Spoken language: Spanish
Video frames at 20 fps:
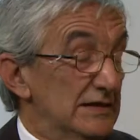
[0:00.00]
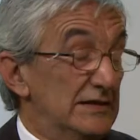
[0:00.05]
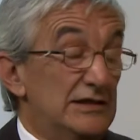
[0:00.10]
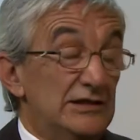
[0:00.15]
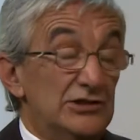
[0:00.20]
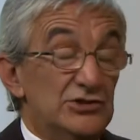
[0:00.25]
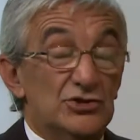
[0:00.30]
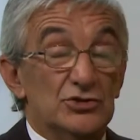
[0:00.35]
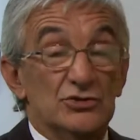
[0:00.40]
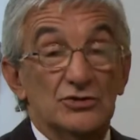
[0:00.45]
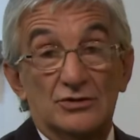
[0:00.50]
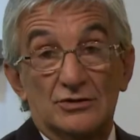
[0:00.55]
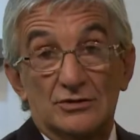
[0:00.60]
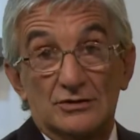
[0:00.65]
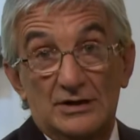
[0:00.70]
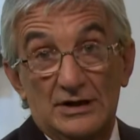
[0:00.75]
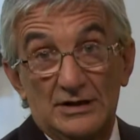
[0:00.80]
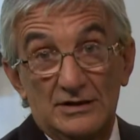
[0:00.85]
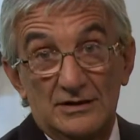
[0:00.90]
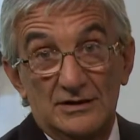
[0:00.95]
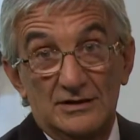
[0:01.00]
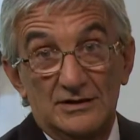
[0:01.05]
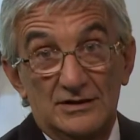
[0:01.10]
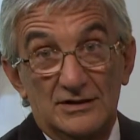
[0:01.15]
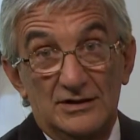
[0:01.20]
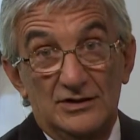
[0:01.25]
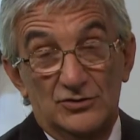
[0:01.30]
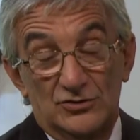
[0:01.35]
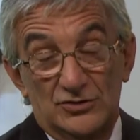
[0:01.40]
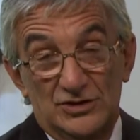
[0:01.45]
De hecho,
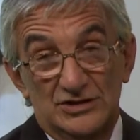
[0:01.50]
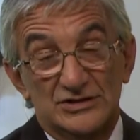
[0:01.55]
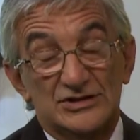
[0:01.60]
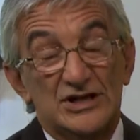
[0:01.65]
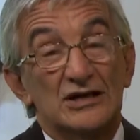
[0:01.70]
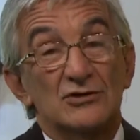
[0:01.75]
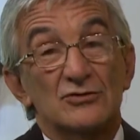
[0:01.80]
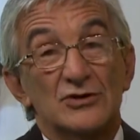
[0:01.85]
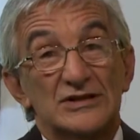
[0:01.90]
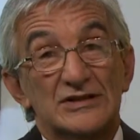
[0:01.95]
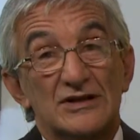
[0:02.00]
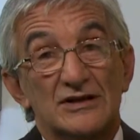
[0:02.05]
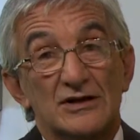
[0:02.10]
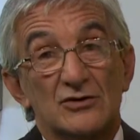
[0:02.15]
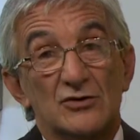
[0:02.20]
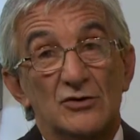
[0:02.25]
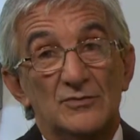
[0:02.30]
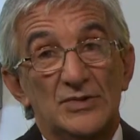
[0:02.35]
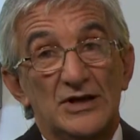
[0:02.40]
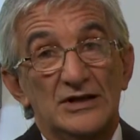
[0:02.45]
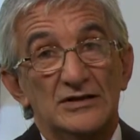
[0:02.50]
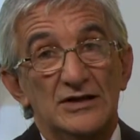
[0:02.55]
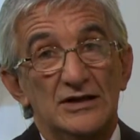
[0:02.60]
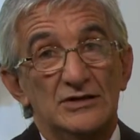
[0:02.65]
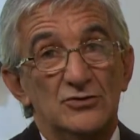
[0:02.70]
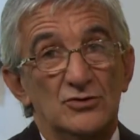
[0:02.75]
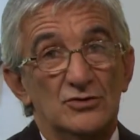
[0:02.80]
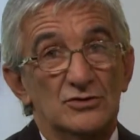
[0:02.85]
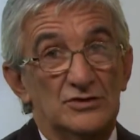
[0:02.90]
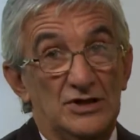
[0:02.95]
eh, y usted ya lo estará
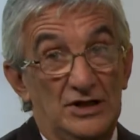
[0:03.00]
comprendiendo,